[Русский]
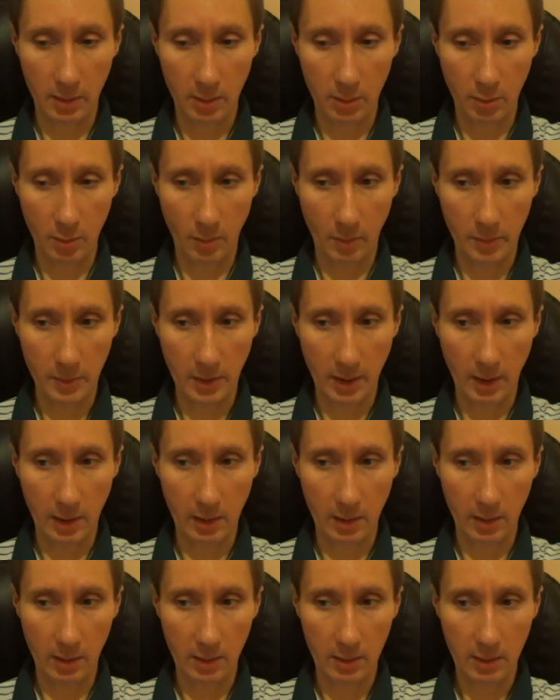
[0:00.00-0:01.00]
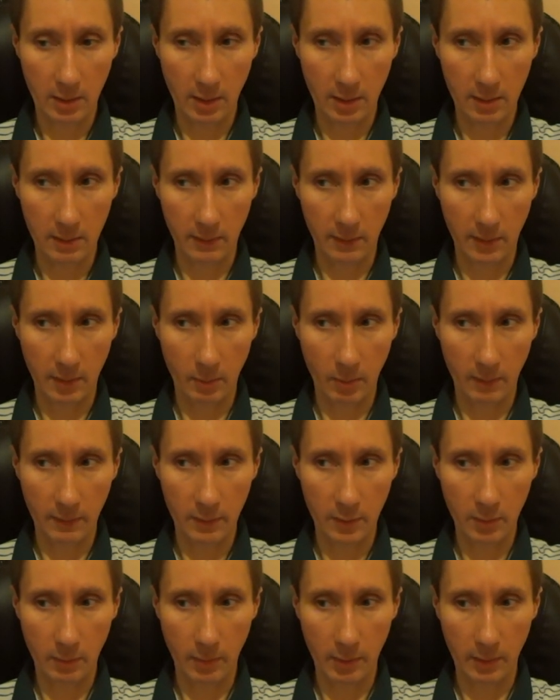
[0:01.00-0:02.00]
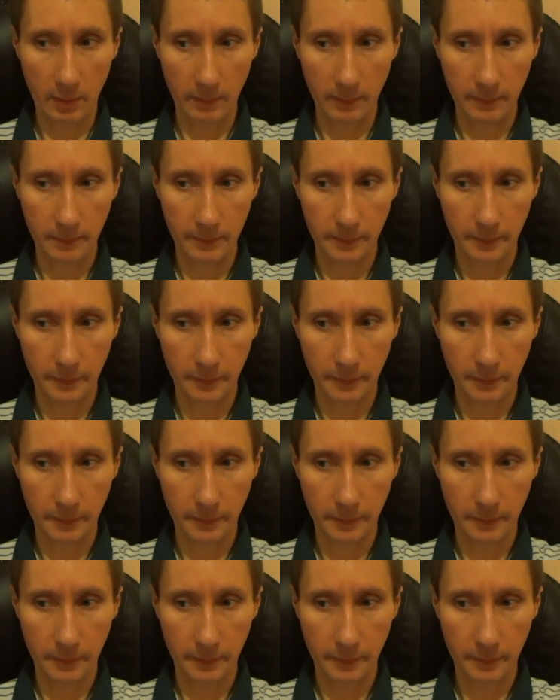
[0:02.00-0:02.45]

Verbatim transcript: чтобы обстоятельно рассказывать обо всем этом.